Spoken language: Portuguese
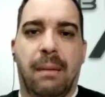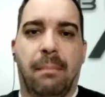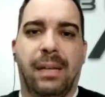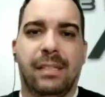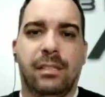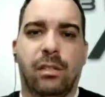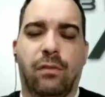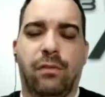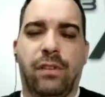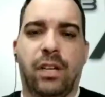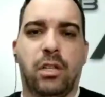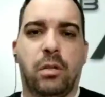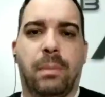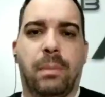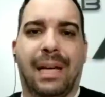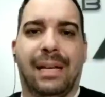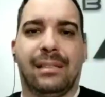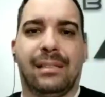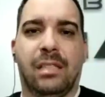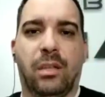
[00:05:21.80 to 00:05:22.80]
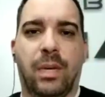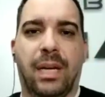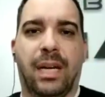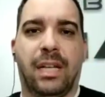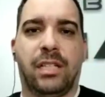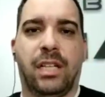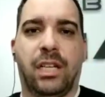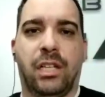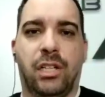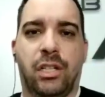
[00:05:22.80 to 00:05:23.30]
Mas eu vejo Brasil e
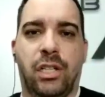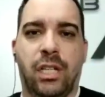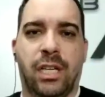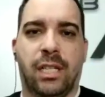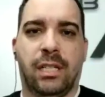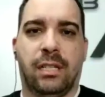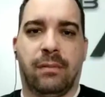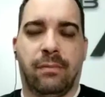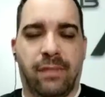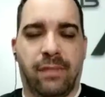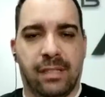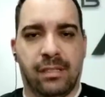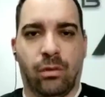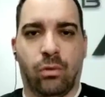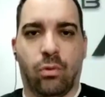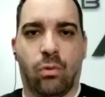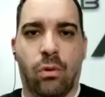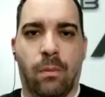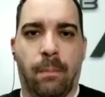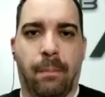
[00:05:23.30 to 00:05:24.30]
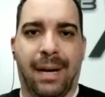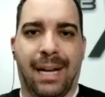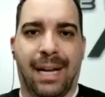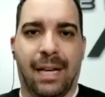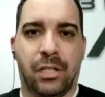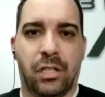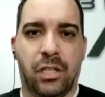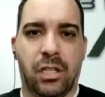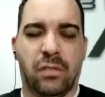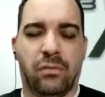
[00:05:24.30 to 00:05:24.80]
Argentina, fazendo um
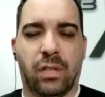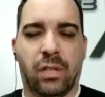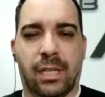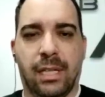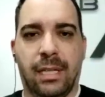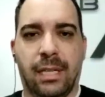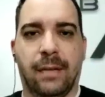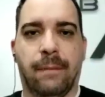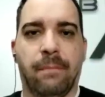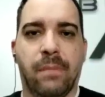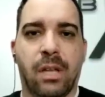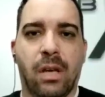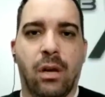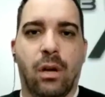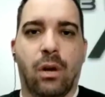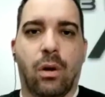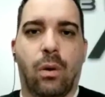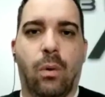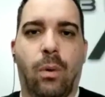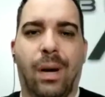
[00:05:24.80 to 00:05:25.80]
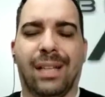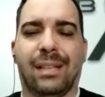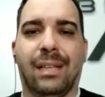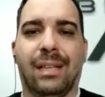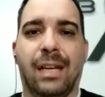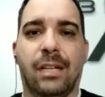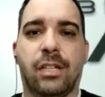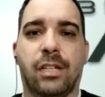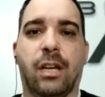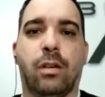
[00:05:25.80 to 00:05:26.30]
comparativo aqui, com
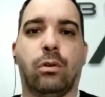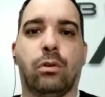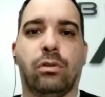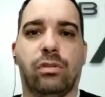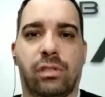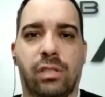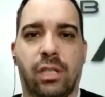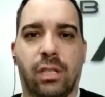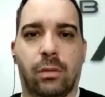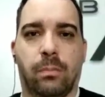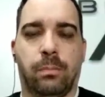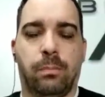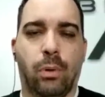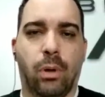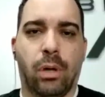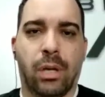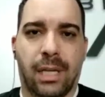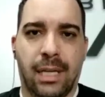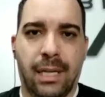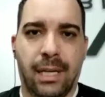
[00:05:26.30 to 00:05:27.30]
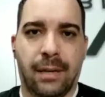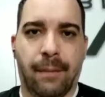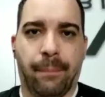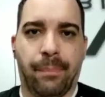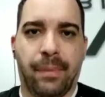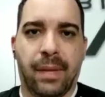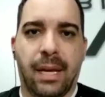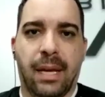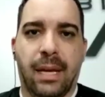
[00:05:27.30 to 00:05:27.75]
Atlético e Cruzeiro. Por quê?